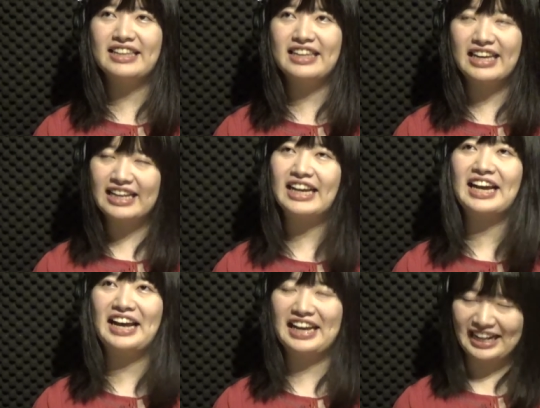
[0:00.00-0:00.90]
できな
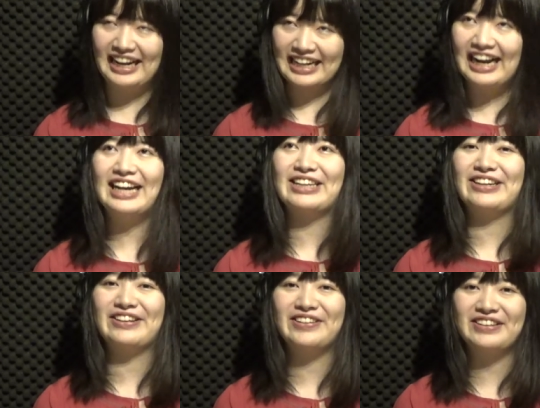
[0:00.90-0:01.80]
きゃいけないなと
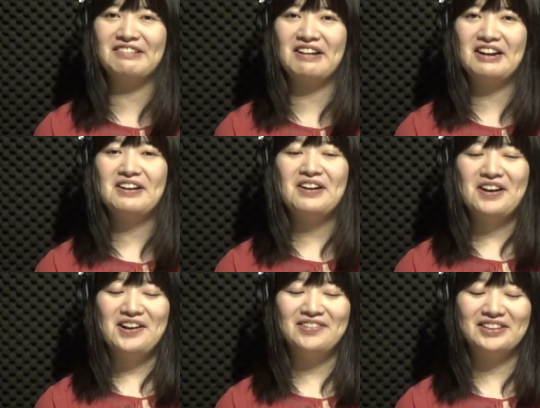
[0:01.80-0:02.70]
いうふうには
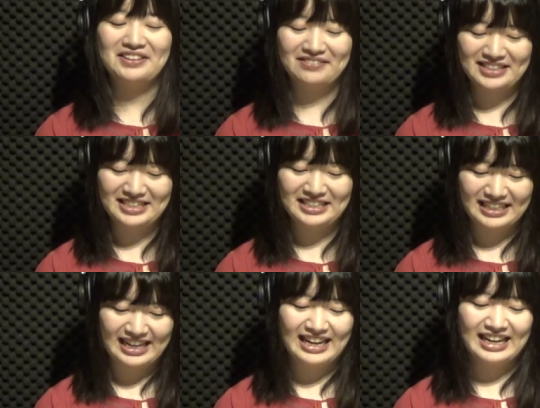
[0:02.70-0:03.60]
思ってますの
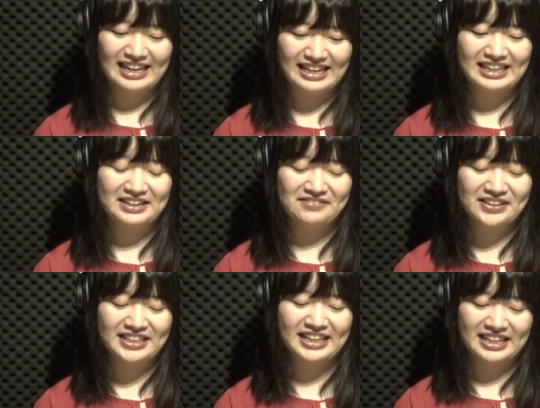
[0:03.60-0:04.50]
で、はい、頑
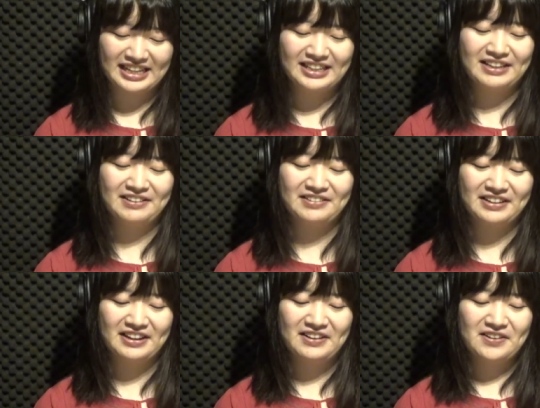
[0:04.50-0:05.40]
張んなきゃなっていうふう
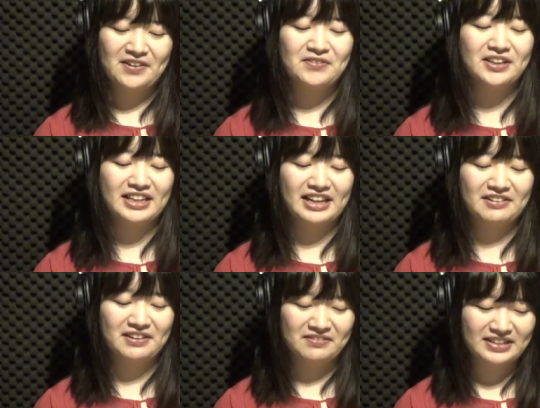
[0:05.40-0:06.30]
に思って
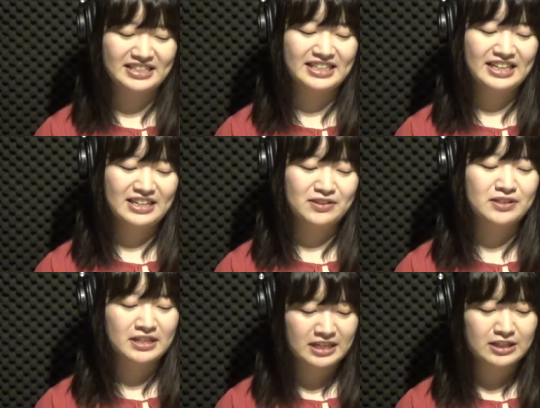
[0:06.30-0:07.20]
おります。そ
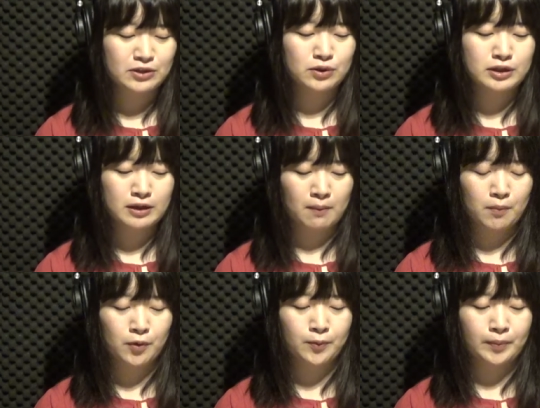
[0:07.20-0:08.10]
してねしおりちゃん
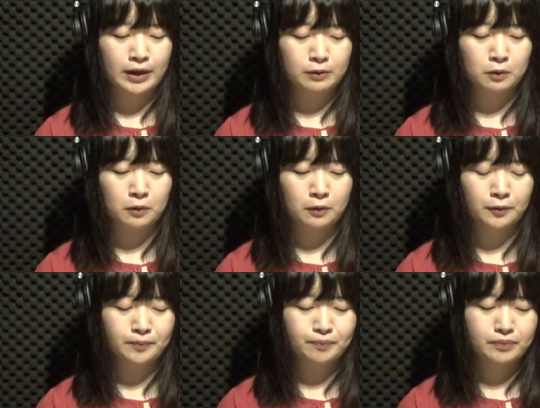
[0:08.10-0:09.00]
もあ
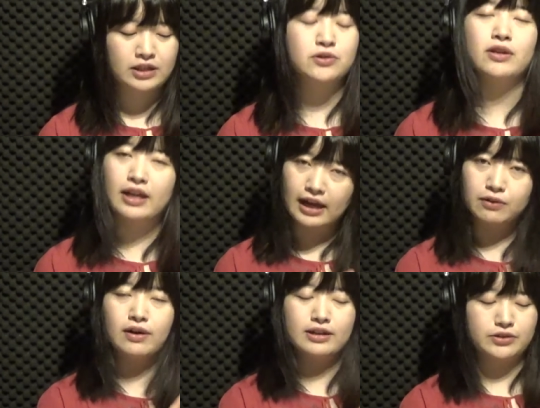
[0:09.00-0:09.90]
のー一緒にねあ
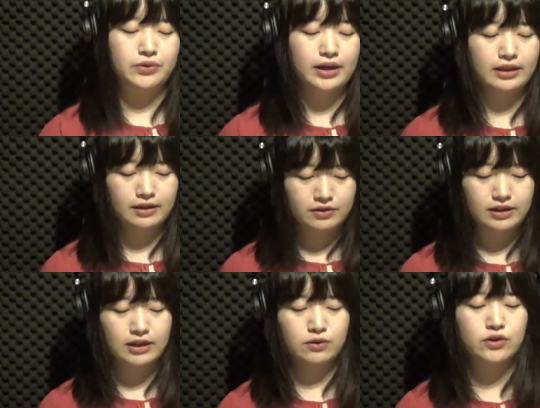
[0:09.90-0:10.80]
のラジオをやってる
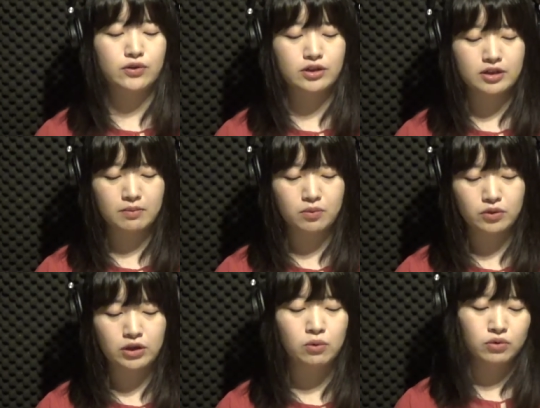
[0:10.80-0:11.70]
北野しおりちゃん
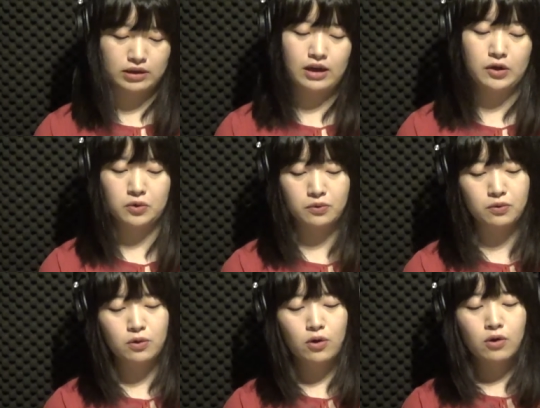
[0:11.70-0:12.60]
も日本代表
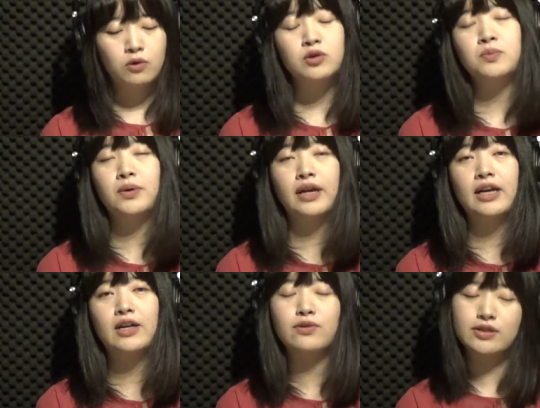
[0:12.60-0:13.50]
の
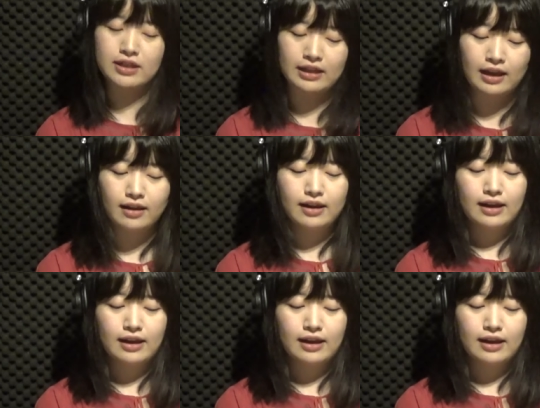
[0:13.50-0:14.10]
コスプレイヤーとしてね